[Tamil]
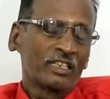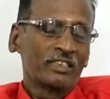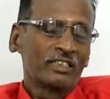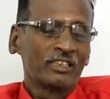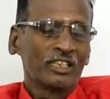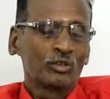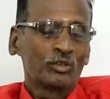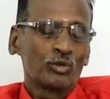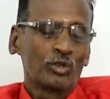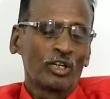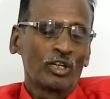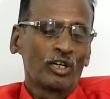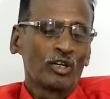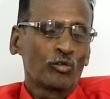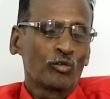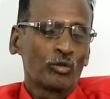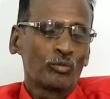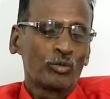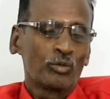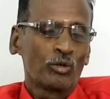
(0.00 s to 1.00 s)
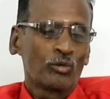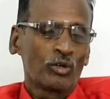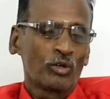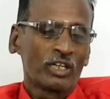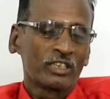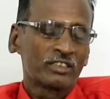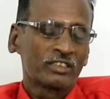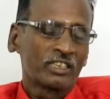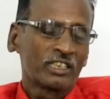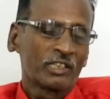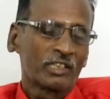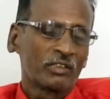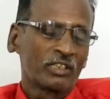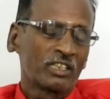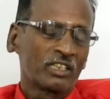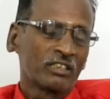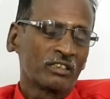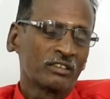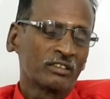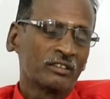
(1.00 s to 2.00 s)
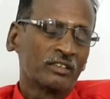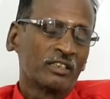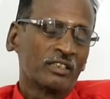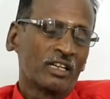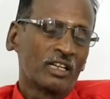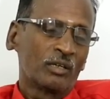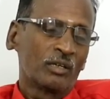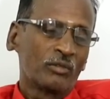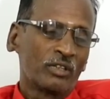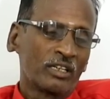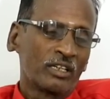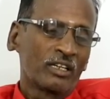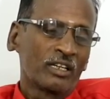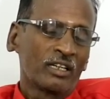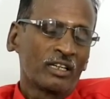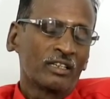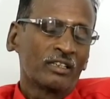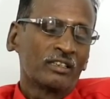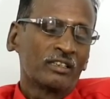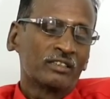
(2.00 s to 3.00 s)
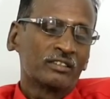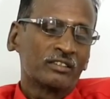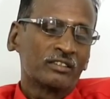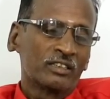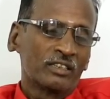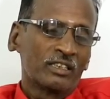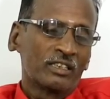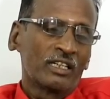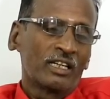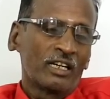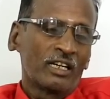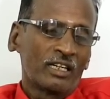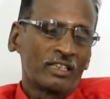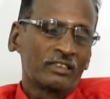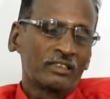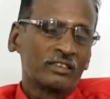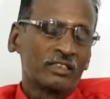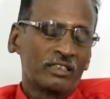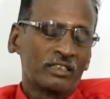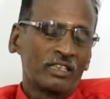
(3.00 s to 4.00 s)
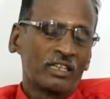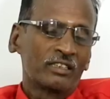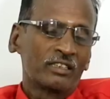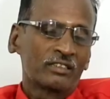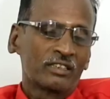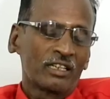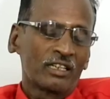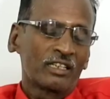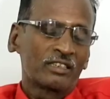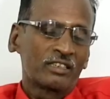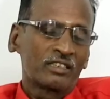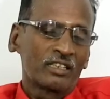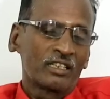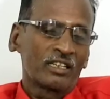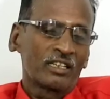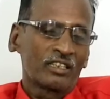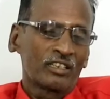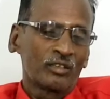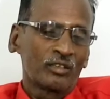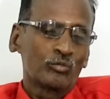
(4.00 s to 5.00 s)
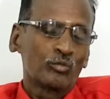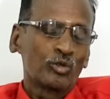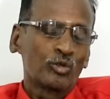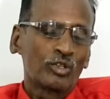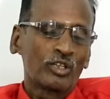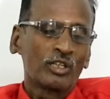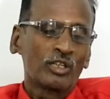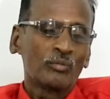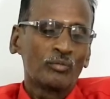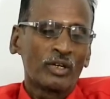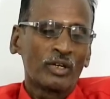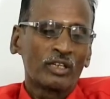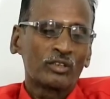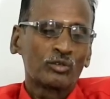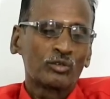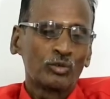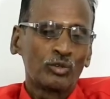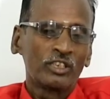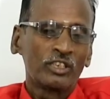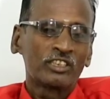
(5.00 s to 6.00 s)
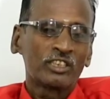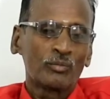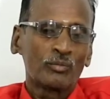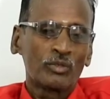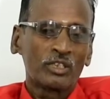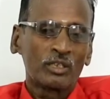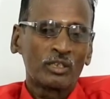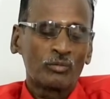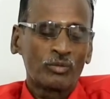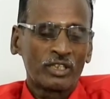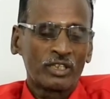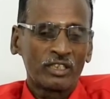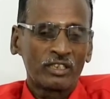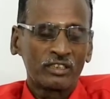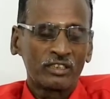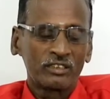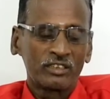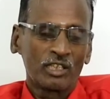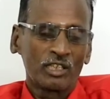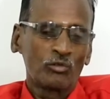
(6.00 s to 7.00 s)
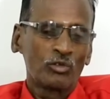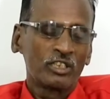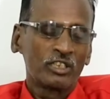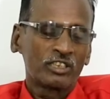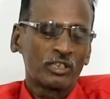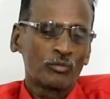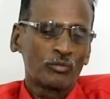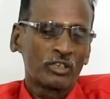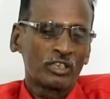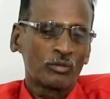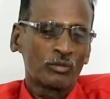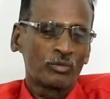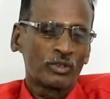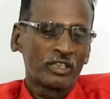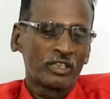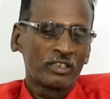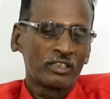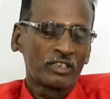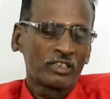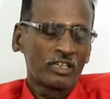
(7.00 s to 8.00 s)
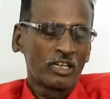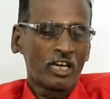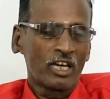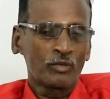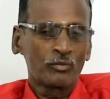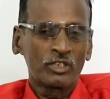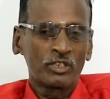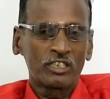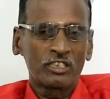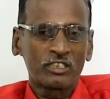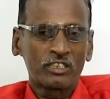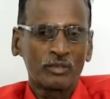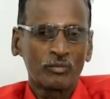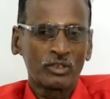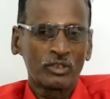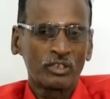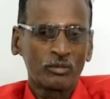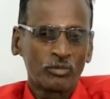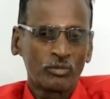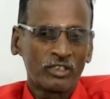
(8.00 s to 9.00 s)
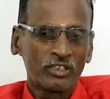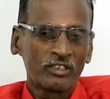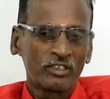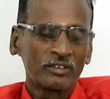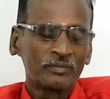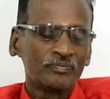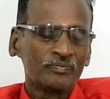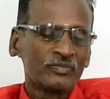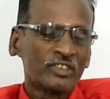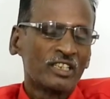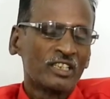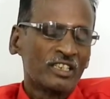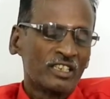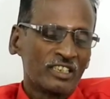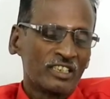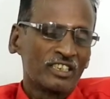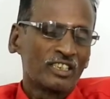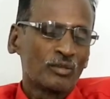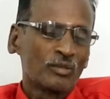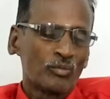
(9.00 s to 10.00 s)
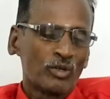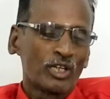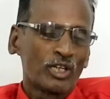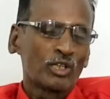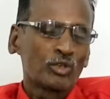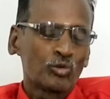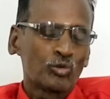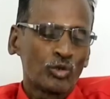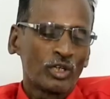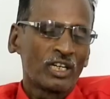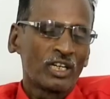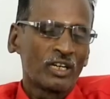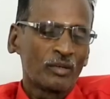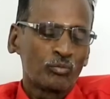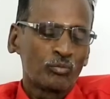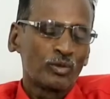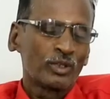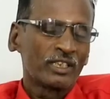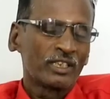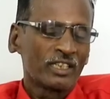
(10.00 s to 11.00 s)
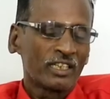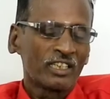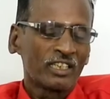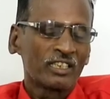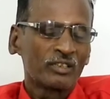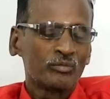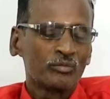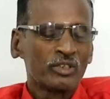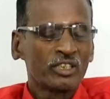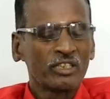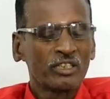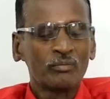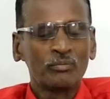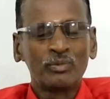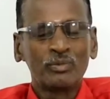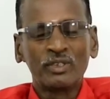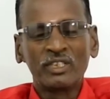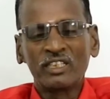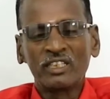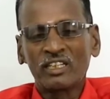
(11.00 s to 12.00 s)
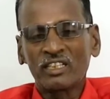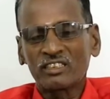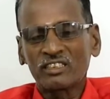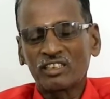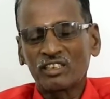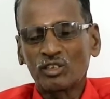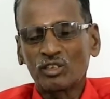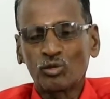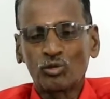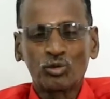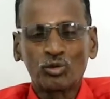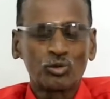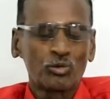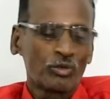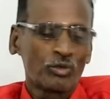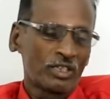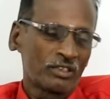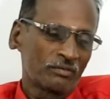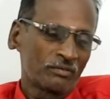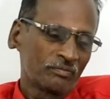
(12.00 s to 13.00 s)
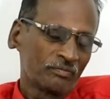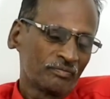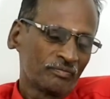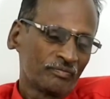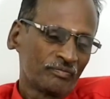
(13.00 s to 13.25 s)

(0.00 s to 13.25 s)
எந்த தொழிலில் கொண்டு போய் உங்களை சிக்க வைக்கும் அப்படின்னா அந்த தனுசு ராசிக்காரங்கள் முக்கியமாக துணி சம்மந்தப்பட்டது ஜவுளி சம்மந்தப்பட்டது கார்மெண்ட்ஸு சம்மந்தப்பட்டது இந்த மாதிரி துறையில் போய் இறங்கி மிகப்பெரிய நஷ்டத்தை கொடுத்துருவார்